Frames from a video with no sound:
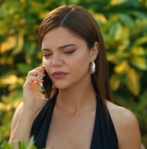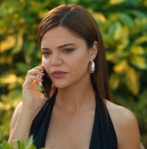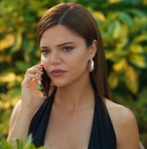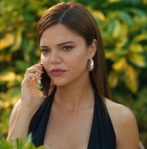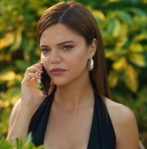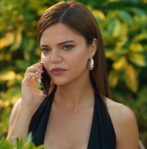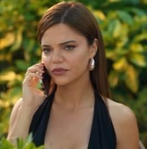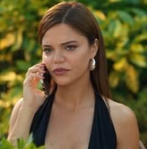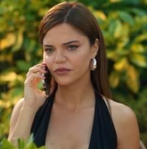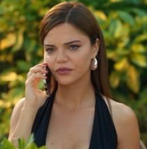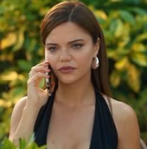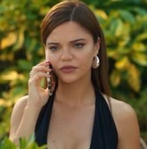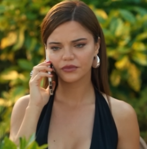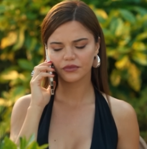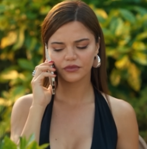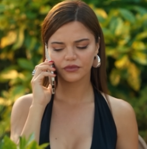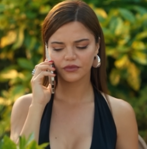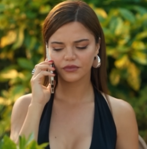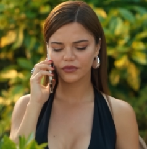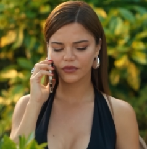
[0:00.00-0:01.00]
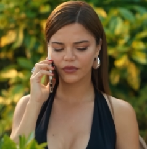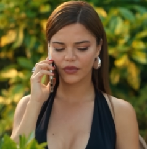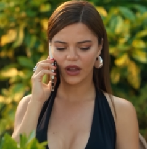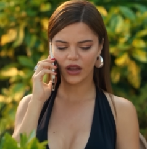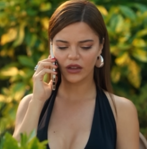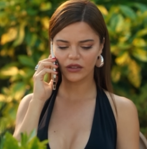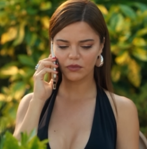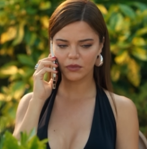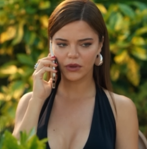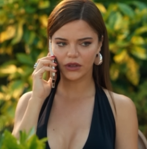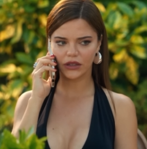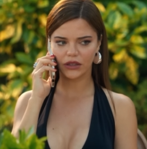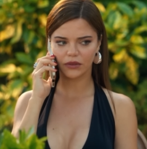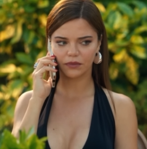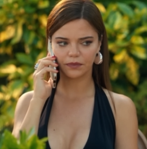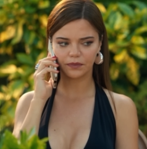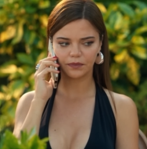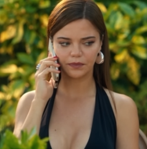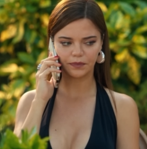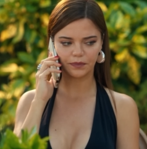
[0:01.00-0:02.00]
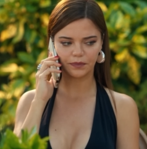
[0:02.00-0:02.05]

yemin ediyorum. Tamam mı Şebo? At bakayım.